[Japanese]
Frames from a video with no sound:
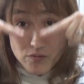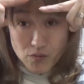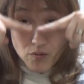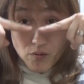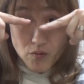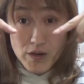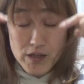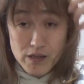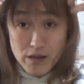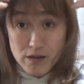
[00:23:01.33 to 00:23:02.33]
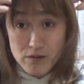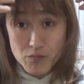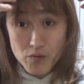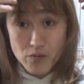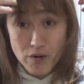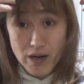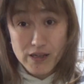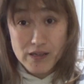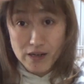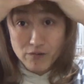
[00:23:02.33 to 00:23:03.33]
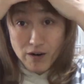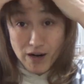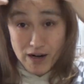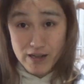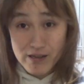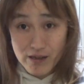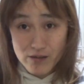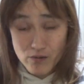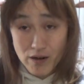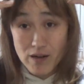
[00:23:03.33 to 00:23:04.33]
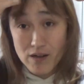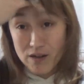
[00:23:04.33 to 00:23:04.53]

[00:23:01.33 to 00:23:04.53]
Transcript: ぐこう、折りにね、もうこう跳ねたり、分かれたりとか、